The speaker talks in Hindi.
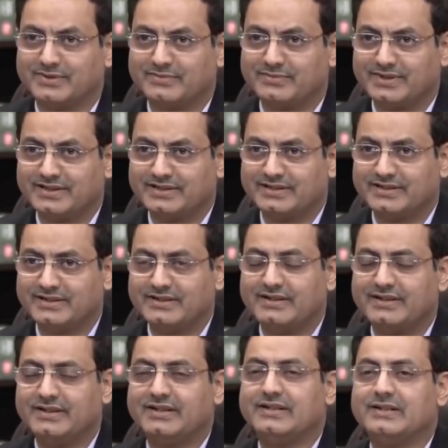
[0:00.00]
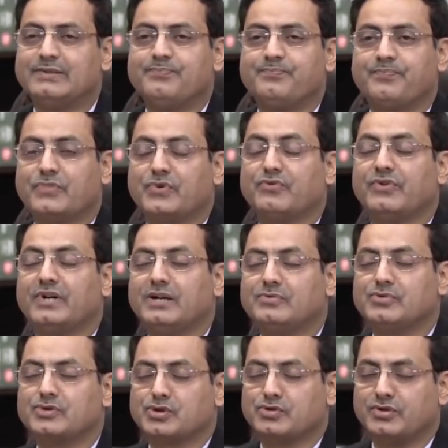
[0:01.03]
है मन में तो
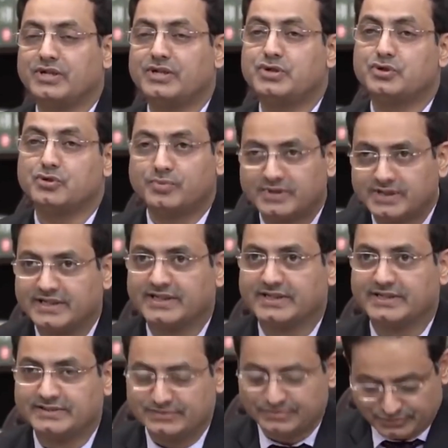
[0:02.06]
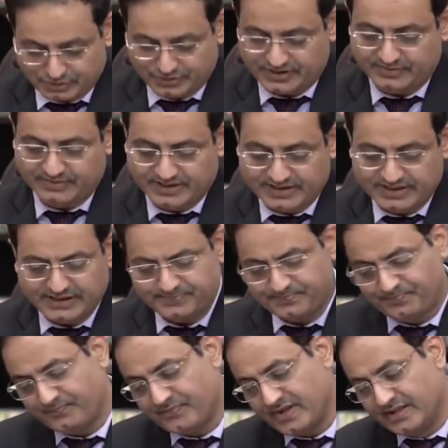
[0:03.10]
वहाँ मुस्कुराहट चुपती है उससे बचिए
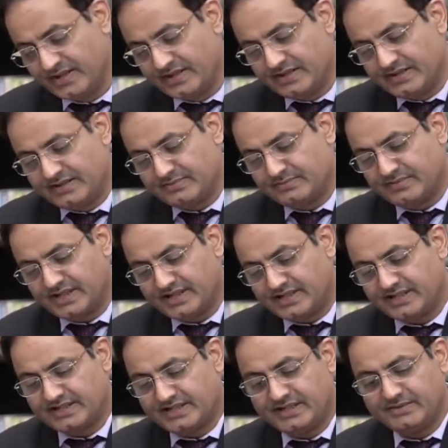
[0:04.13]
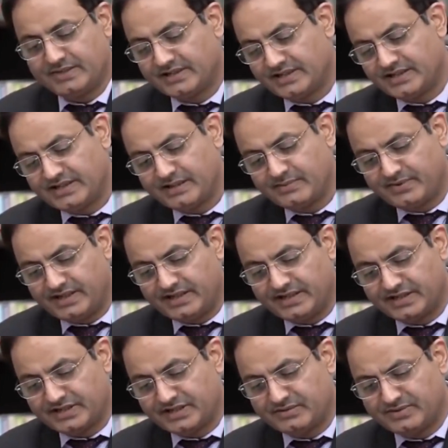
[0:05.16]
बाकी अच्छी बात है कि
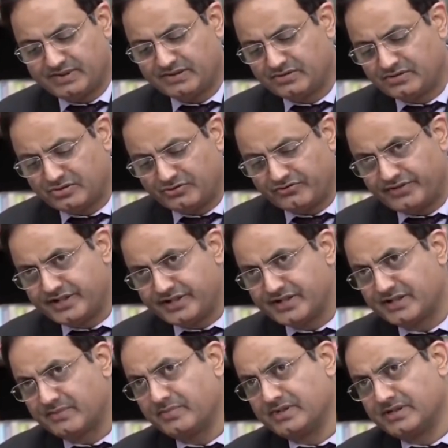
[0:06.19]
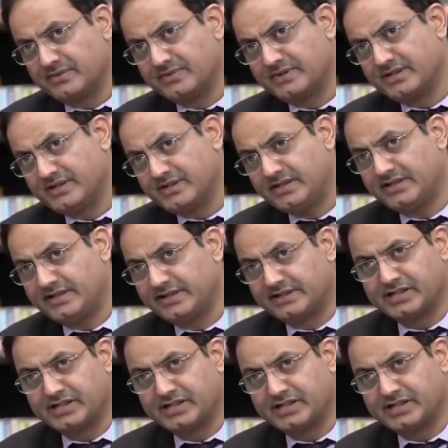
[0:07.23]
आपकी एज कम है कॉन्फिडेंस आप में ज़बरदस्त है